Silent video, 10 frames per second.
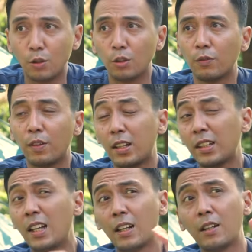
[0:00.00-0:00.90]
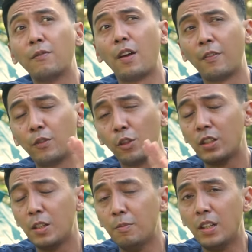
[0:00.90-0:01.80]
Untuk varian 5
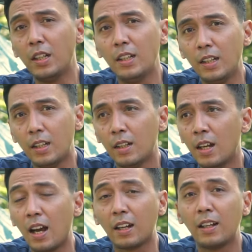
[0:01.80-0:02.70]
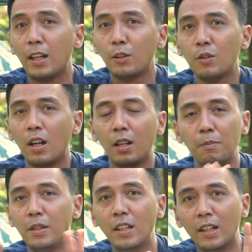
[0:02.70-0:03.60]
door Jimny ini, harganya itu nggak
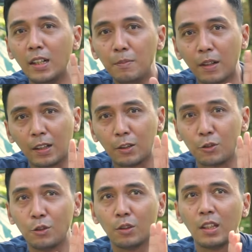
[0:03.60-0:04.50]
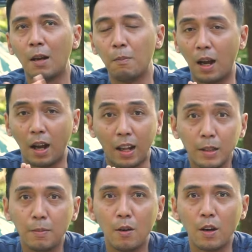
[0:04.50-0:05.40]
lebih dari 500 juta,
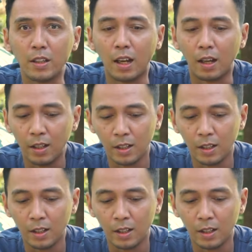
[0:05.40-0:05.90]
bahkan di bawahnya.